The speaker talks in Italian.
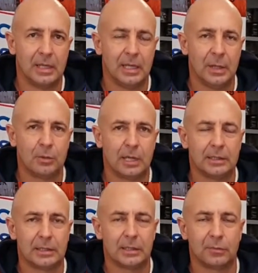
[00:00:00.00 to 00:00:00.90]
È una
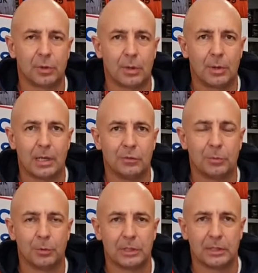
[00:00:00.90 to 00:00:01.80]
ditta sulla quale
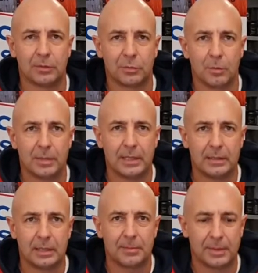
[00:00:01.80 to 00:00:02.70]
ci potete
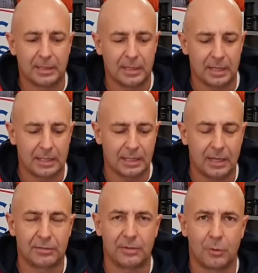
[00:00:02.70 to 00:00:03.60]
scommettere perché in
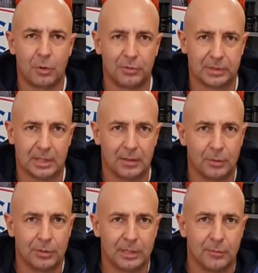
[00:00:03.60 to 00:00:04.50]
casa vostra
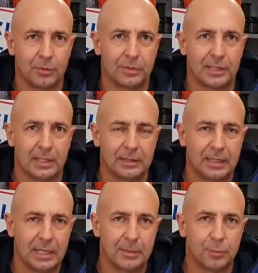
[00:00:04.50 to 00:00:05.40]
o nei vostri
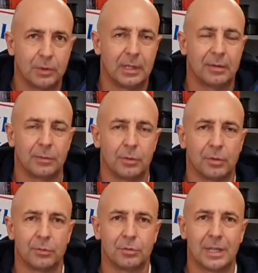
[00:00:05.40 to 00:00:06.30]
cantieri può darvi un
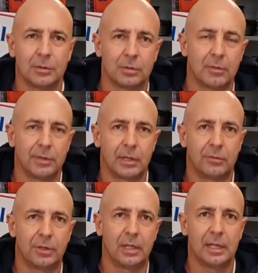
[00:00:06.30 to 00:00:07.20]
risultato davvero
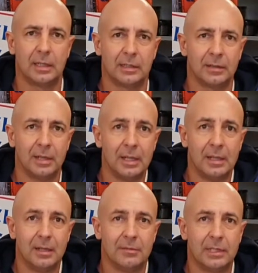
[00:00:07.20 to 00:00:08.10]
eccellente.
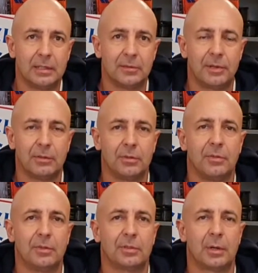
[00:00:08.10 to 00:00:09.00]
Venite a farci
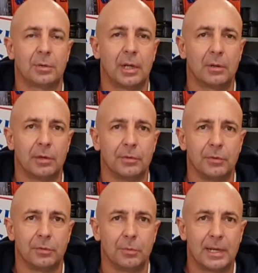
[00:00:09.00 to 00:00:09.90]
visita qui a
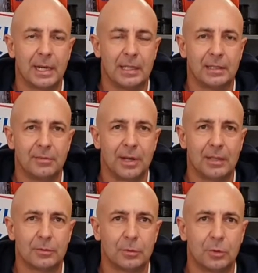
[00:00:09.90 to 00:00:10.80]
Colorificio Fumagalli di
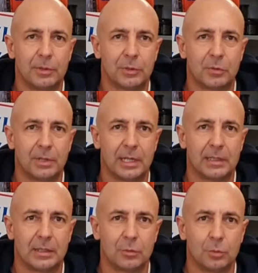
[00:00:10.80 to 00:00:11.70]
Vado dove
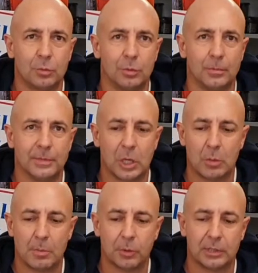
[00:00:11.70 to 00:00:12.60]
troverete tutto e
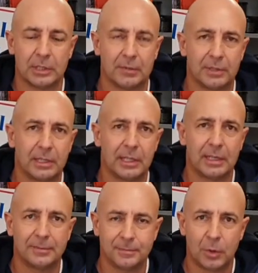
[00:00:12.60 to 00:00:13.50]
come potete
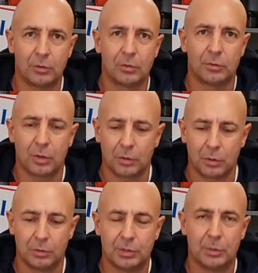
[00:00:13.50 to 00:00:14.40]
vedere ogni
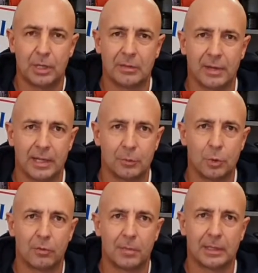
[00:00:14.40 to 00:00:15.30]
giorno continua ad arrivare
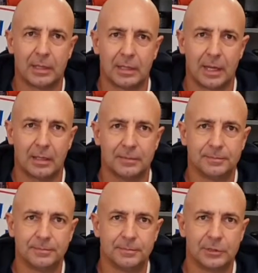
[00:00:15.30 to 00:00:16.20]
nuovo
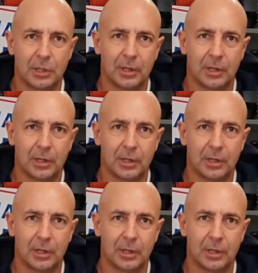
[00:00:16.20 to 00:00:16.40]
materiale ciao